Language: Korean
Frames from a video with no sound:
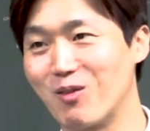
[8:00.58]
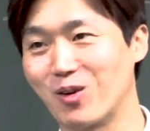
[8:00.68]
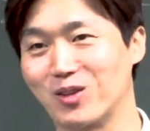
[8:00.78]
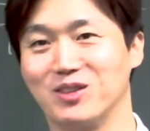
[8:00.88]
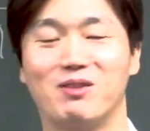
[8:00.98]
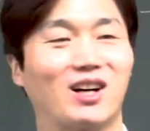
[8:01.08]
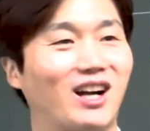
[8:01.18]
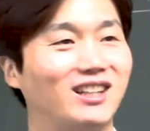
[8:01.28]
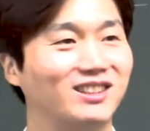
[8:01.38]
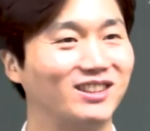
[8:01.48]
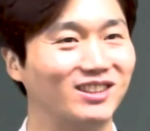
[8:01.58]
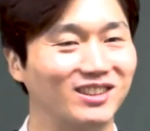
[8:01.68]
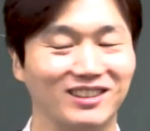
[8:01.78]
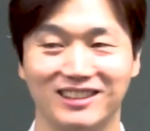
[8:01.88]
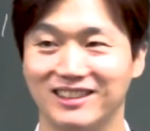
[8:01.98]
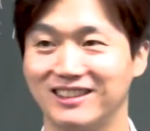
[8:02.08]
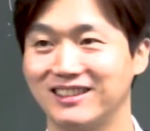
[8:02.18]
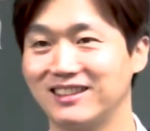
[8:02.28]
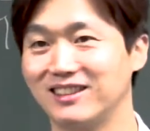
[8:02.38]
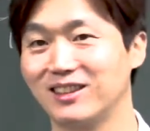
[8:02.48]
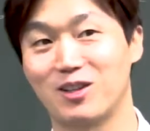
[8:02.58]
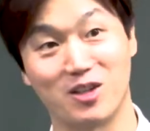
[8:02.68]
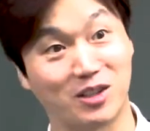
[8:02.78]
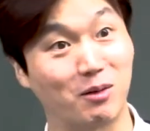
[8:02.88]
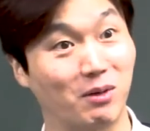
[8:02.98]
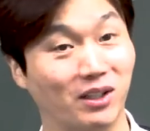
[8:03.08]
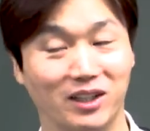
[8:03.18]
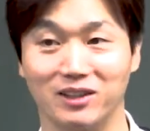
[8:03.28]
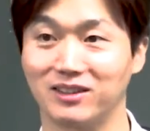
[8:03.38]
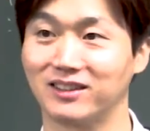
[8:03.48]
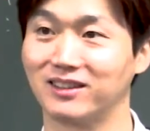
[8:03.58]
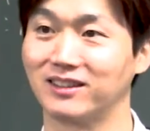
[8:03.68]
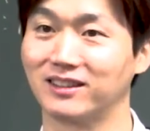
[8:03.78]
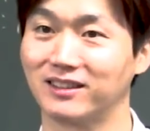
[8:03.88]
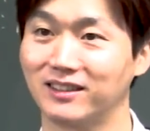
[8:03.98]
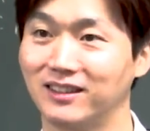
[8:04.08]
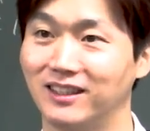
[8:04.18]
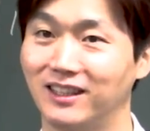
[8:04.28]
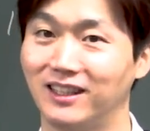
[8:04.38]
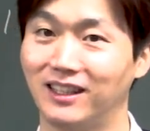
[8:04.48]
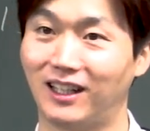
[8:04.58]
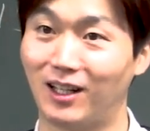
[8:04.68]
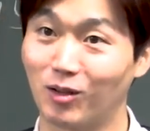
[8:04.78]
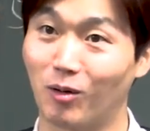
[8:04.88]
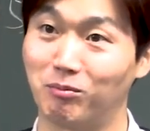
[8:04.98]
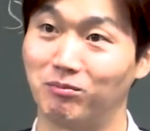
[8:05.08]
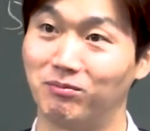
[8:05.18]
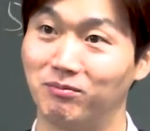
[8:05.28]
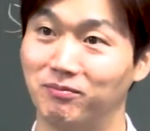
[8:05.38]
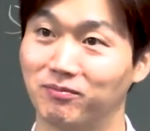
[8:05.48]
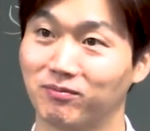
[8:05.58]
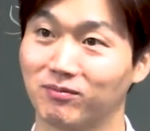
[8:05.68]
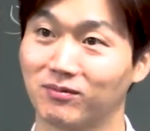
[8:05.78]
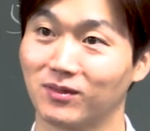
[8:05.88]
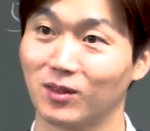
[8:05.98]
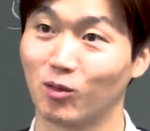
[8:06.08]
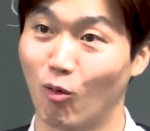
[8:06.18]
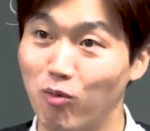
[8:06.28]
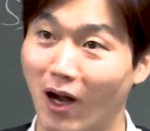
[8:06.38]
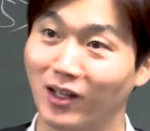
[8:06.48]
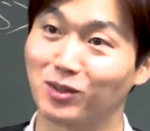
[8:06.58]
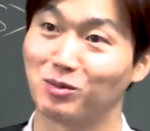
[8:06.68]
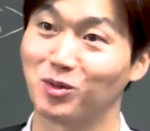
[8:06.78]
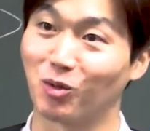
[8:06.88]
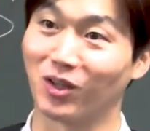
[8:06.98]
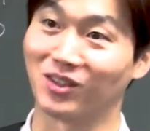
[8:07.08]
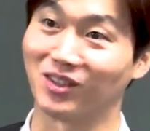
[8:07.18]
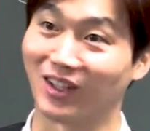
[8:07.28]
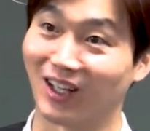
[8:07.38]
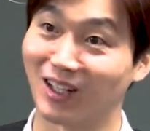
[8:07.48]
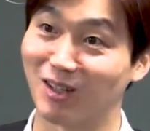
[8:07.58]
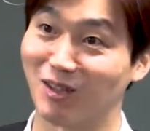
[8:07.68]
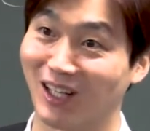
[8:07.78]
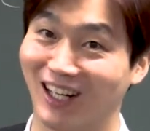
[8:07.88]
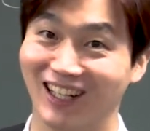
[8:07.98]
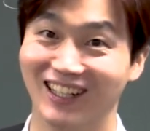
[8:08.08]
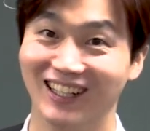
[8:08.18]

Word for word: 모르는 막 갈등들. 그 있단 말이에요. 학업 공부 안 했으면 좋겠는데 할렐루야.